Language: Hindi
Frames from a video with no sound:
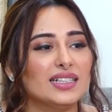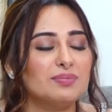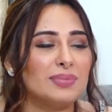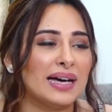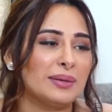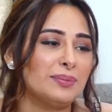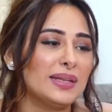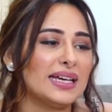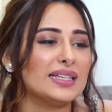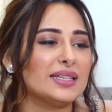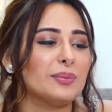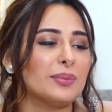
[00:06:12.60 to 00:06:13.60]

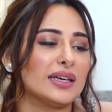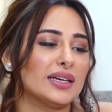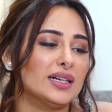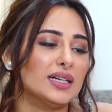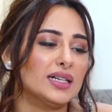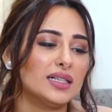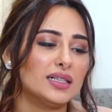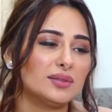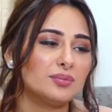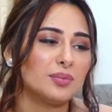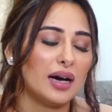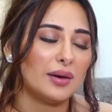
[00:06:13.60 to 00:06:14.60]
पाइपलाइन में
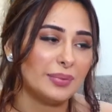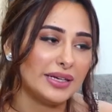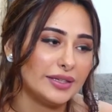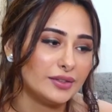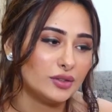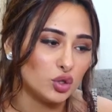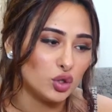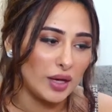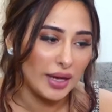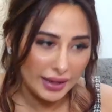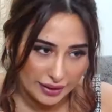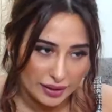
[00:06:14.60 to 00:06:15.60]
अभी तो
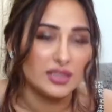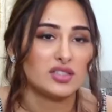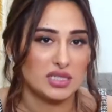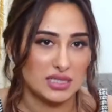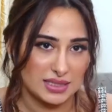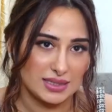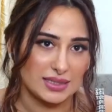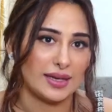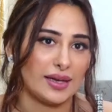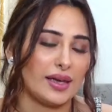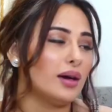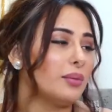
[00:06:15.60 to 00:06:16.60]
हैं अच्छी चीज़ें
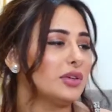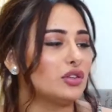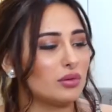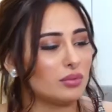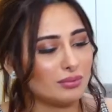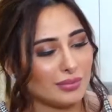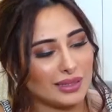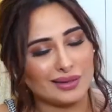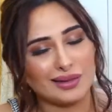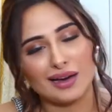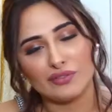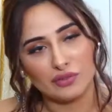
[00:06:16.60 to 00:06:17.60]
हैं अभी तो मेरे
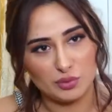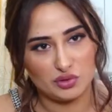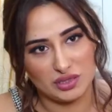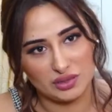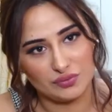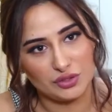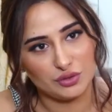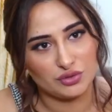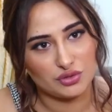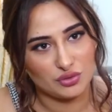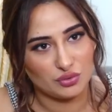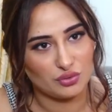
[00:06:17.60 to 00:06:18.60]
काफ़ी म्यूज़िक
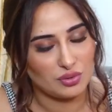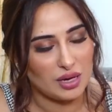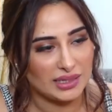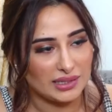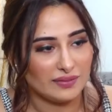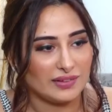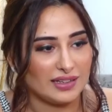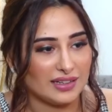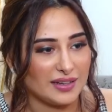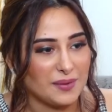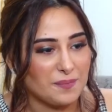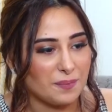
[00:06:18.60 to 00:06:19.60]
वीडियोस जो आने वाले
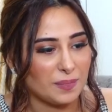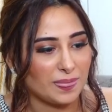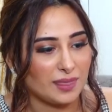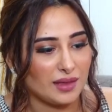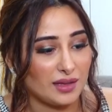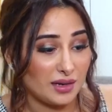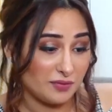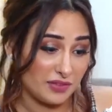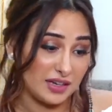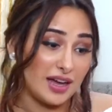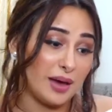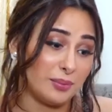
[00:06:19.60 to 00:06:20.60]
हैं एंड आई एम
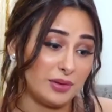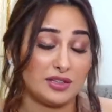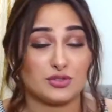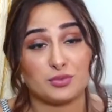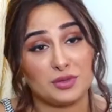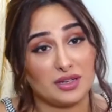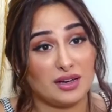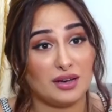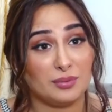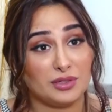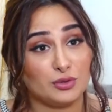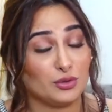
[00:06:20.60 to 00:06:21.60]
वेरी हैप्पी कि जो मेरा
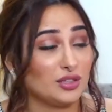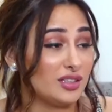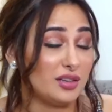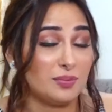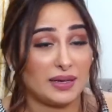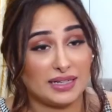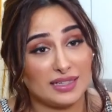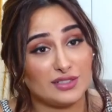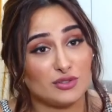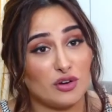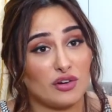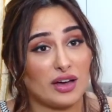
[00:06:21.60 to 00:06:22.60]
अभी दो तीन दिन पहले ही
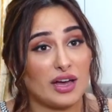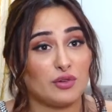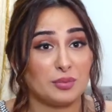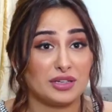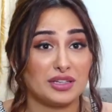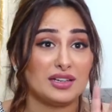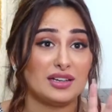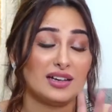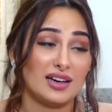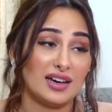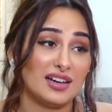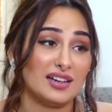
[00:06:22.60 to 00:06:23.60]
सॉन्ग आया वो अभी
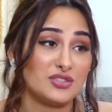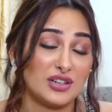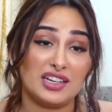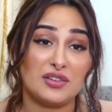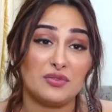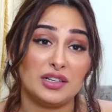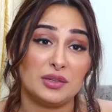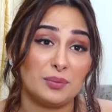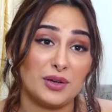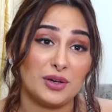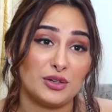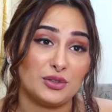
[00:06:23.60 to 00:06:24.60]
हाँ ट्रेंडिंग वन
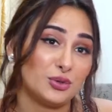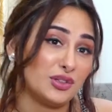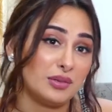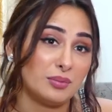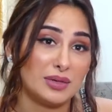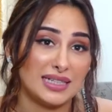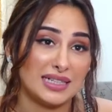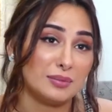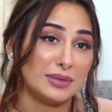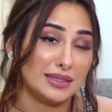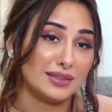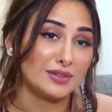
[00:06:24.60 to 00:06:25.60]
पे और दो दिन में टेन
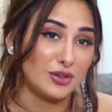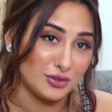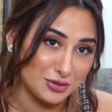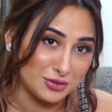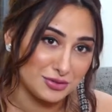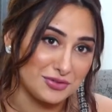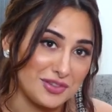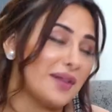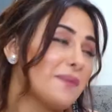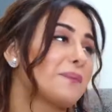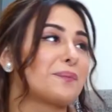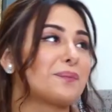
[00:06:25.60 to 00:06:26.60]
मिलियन क्रॉस हो चुका
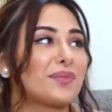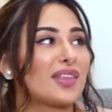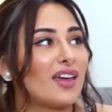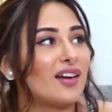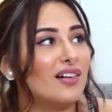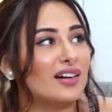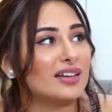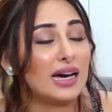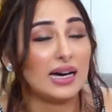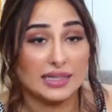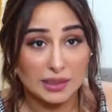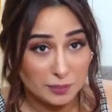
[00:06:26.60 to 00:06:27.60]
है और
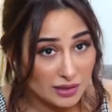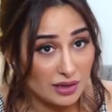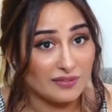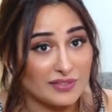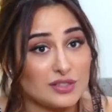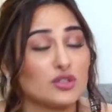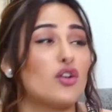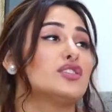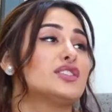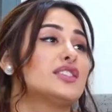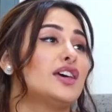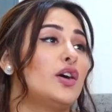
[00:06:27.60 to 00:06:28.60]
आगे भी काफ़ी
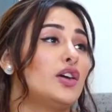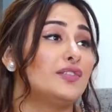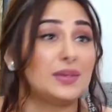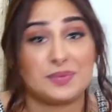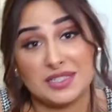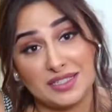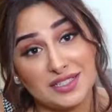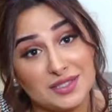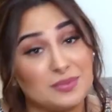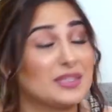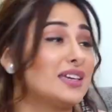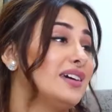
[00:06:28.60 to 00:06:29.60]
सॉन्ग्स है और वेब सीरीज़
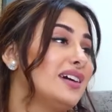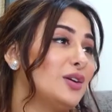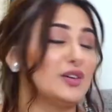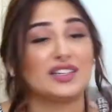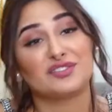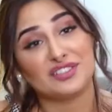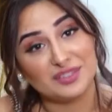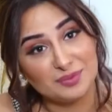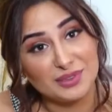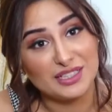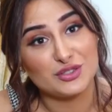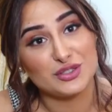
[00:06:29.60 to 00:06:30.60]
भी है और एक फिल्म
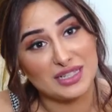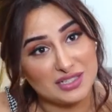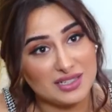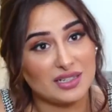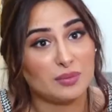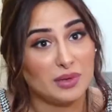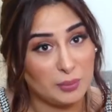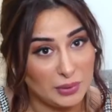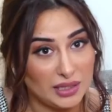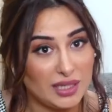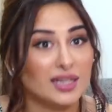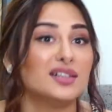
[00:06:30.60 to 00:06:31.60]
भी है जो नेक्स्ट ईयर में भी
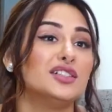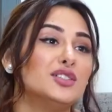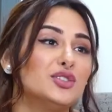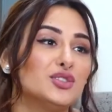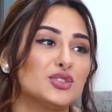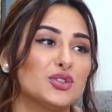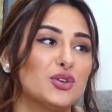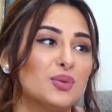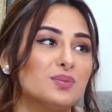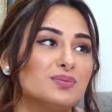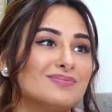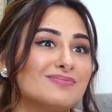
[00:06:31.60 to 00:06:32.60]
सो
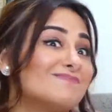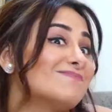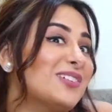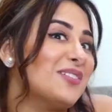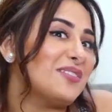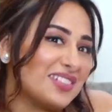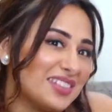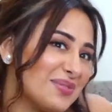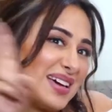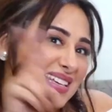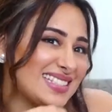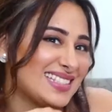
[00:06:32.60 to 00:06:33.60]
होप फॉर द
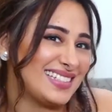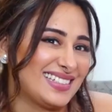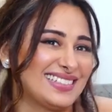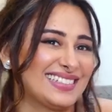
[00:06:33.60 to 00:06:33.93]
बेस्ट